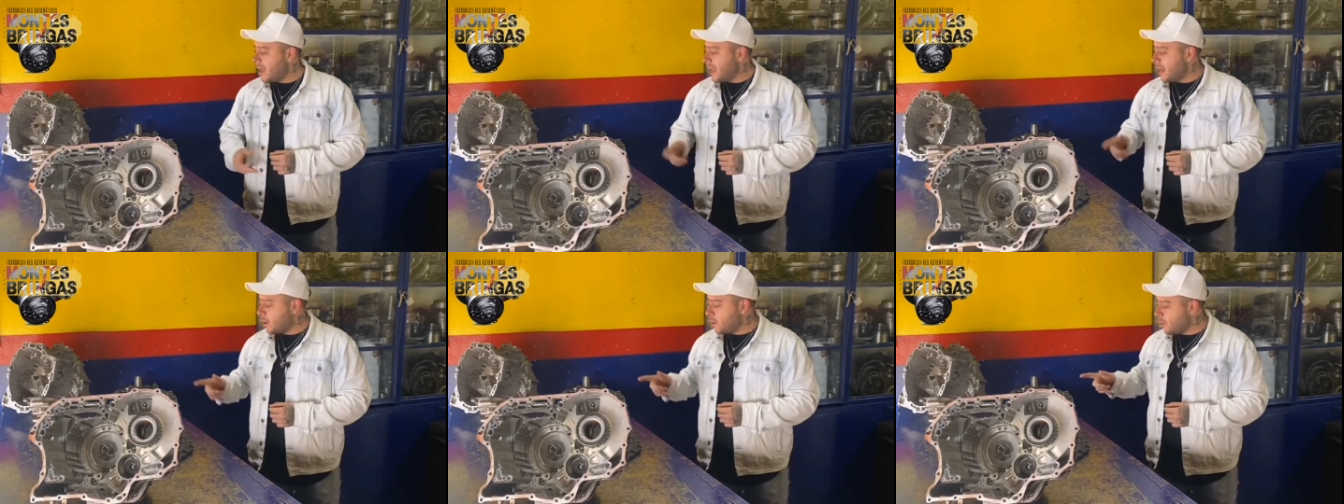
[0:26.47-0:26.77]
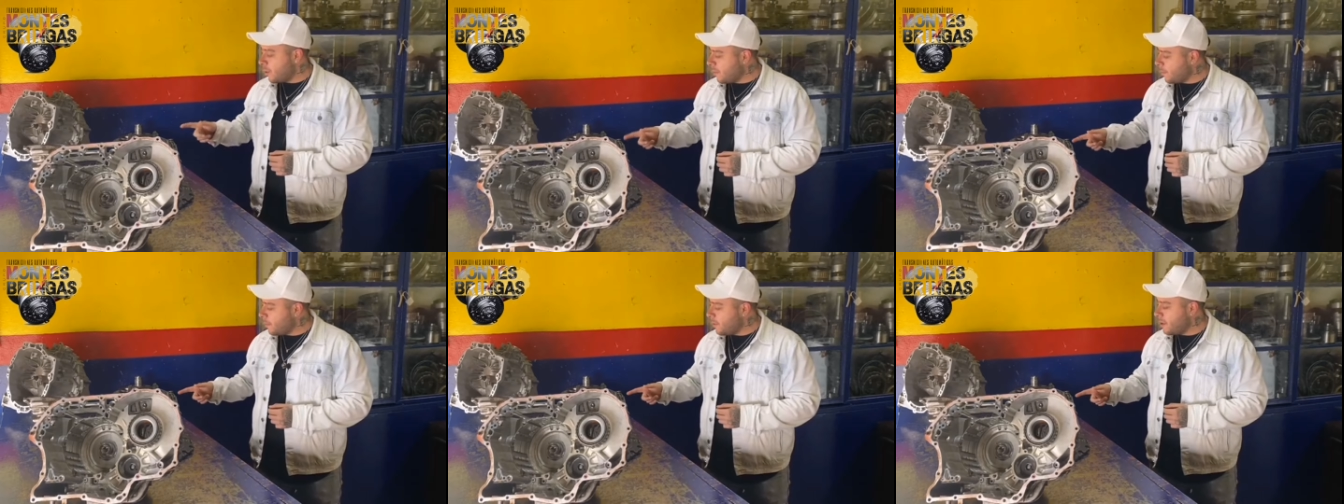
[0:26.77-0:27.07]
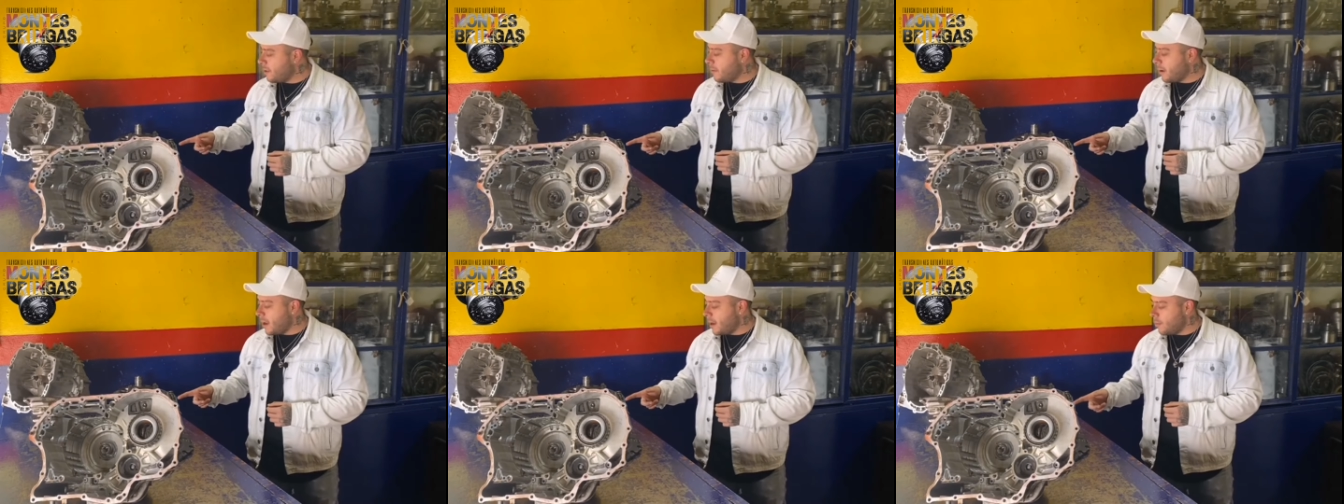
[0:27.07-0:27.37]
el cuerpo
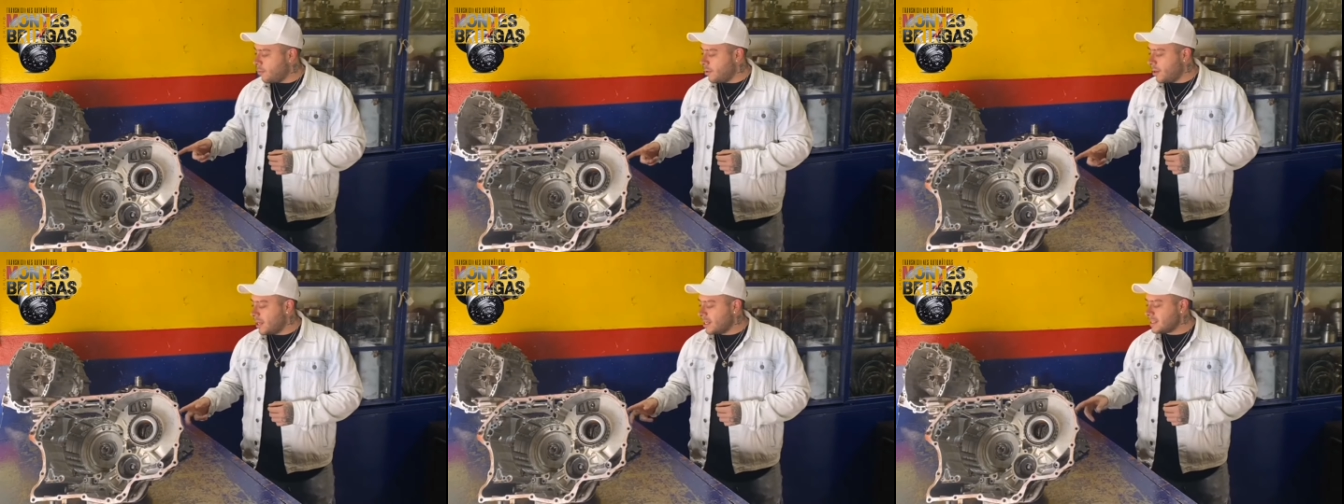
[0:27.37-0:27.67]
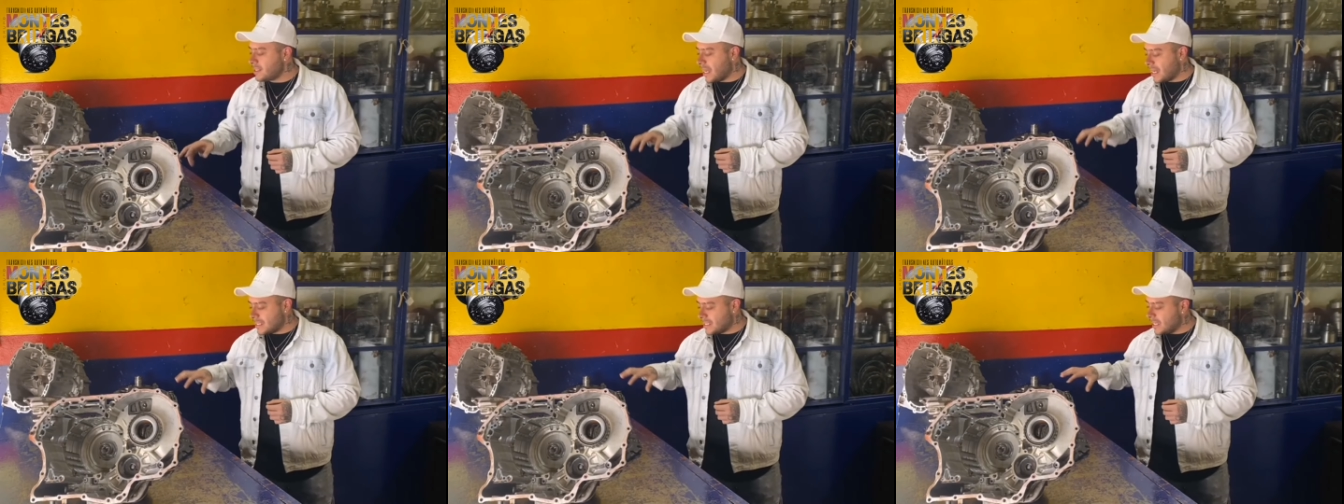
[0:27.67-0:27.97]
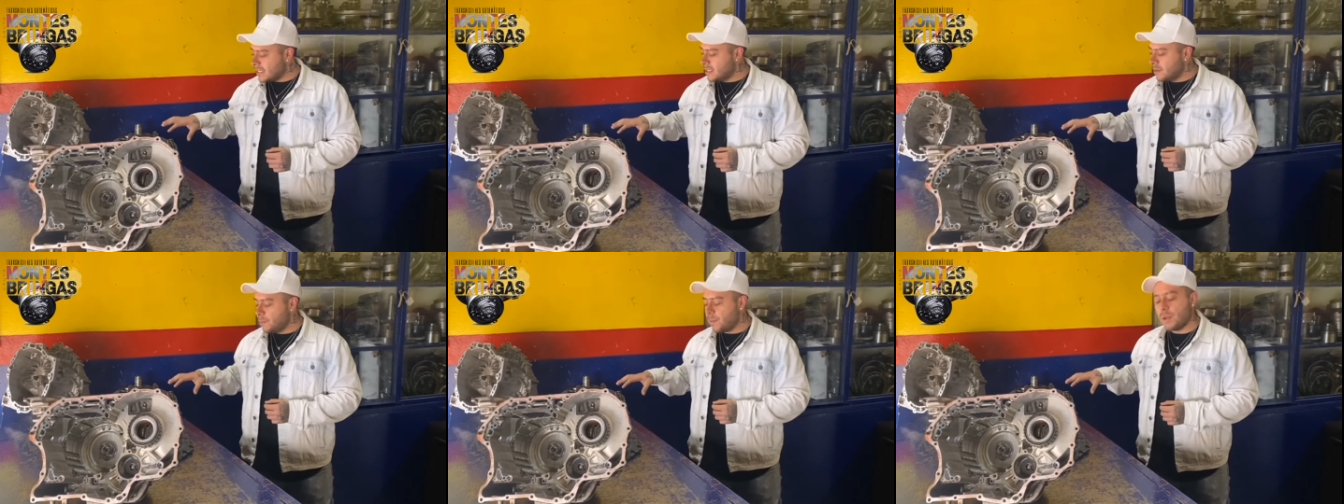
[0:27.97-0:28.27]
de válvulas, así
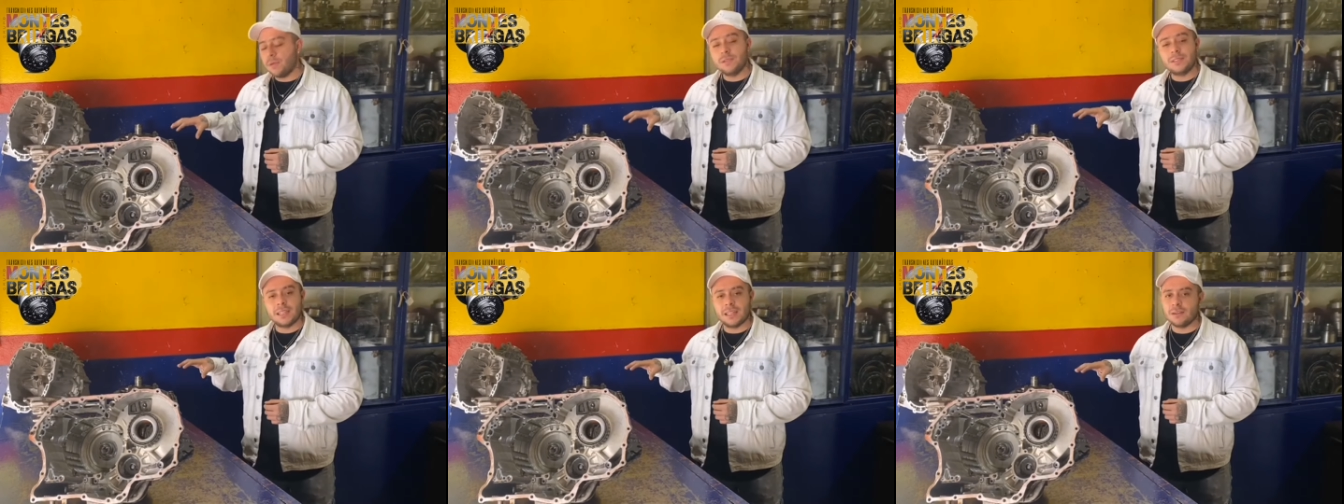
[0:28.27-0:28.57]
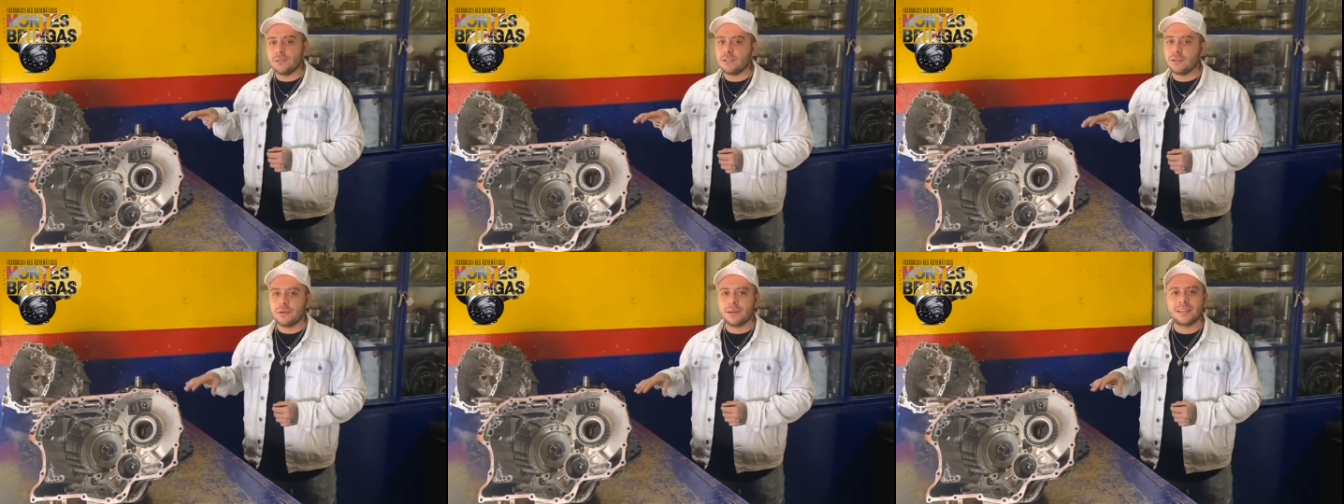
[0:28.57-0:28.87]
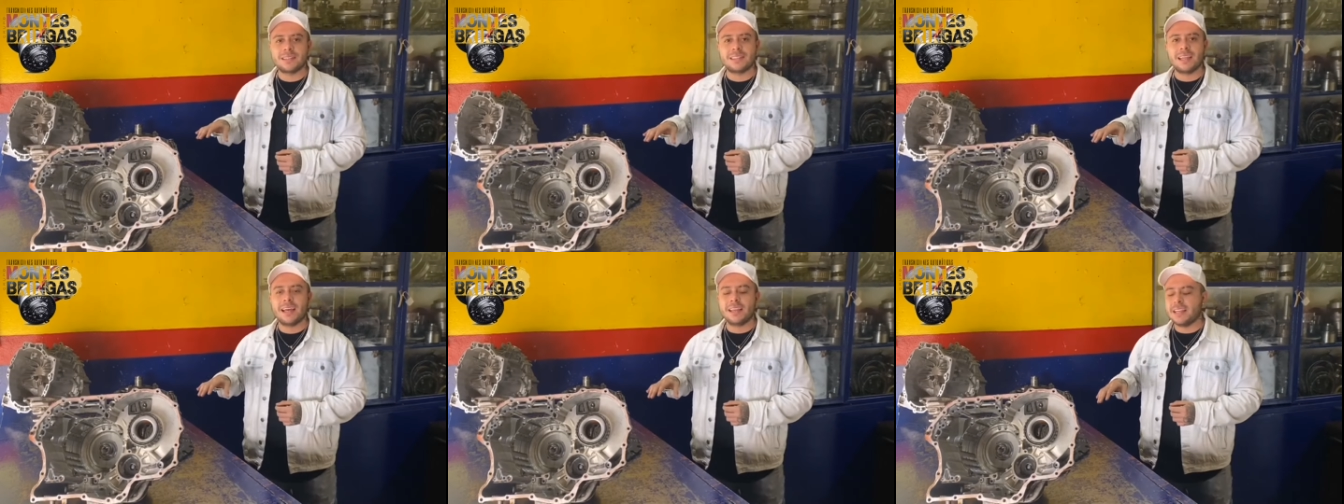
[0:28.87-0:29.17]
a simple vista no se ve
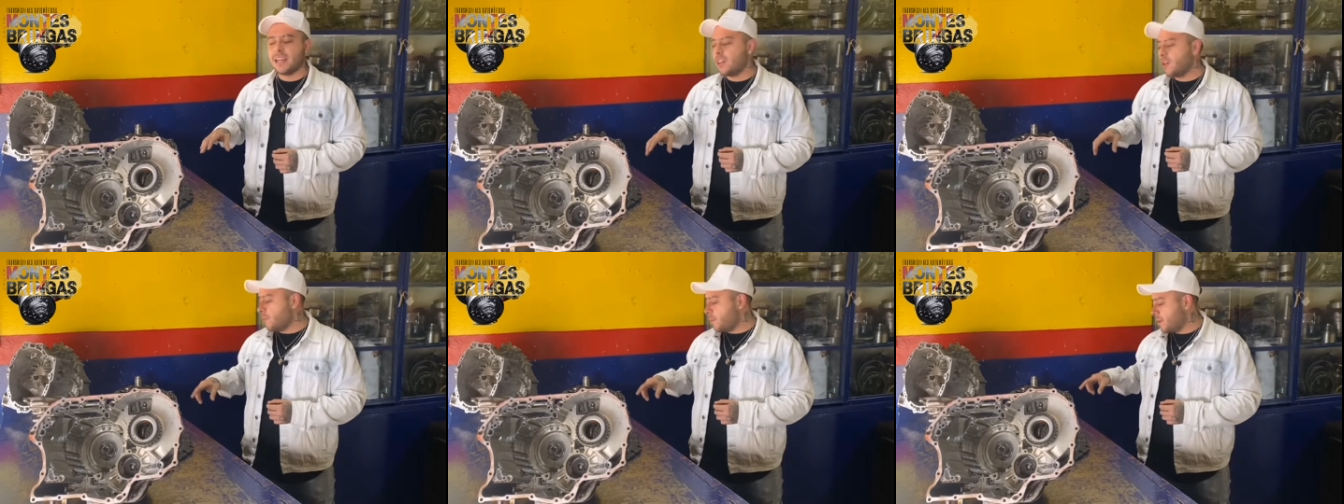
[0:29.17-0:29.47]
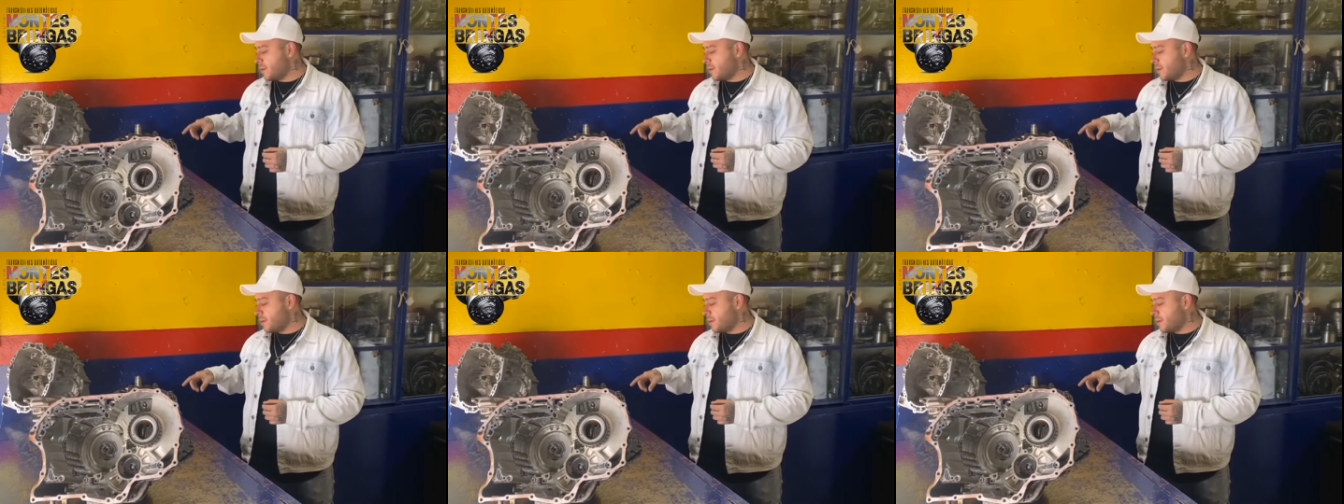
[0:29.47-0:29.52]
que está dañado,